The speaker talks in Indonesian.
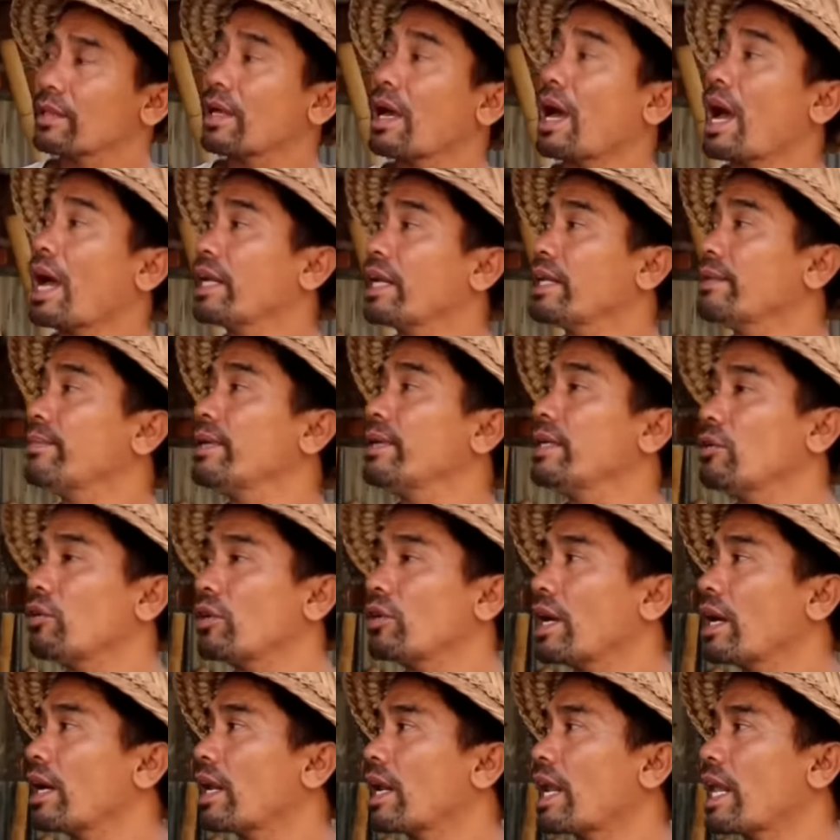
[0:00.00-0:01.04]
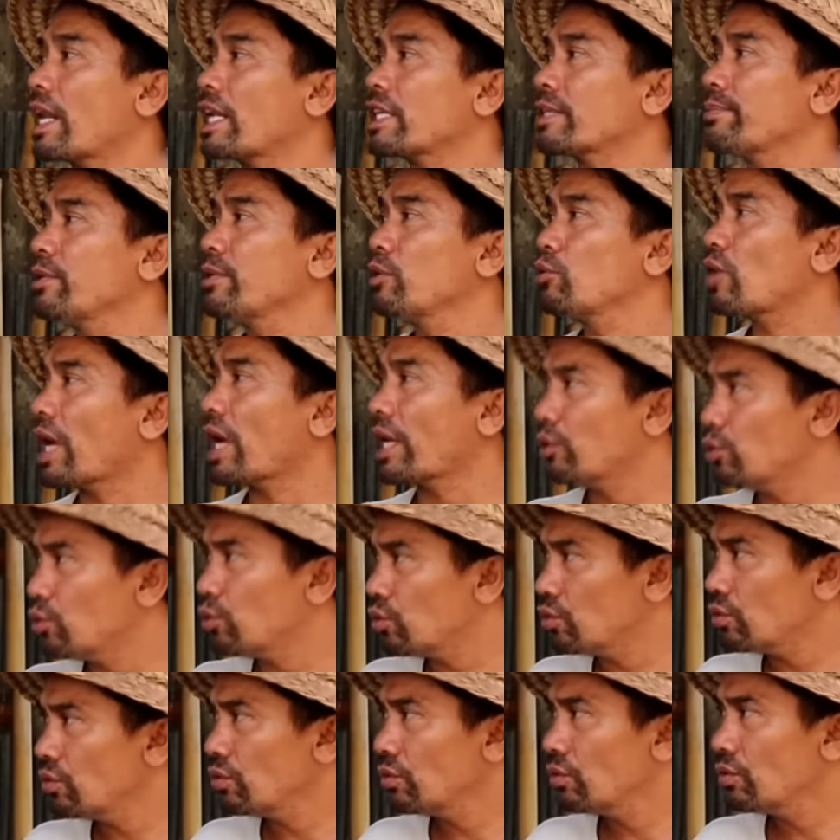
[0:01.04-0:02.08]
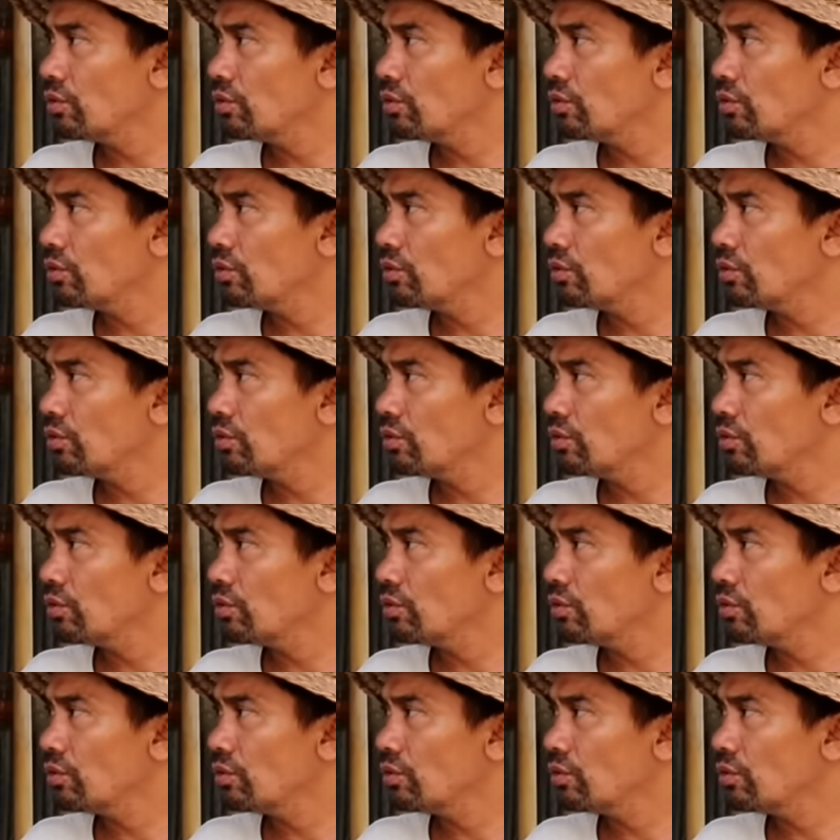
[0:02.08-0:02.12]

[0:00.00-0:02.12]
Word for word: Adi beli orang keraras biu kayu.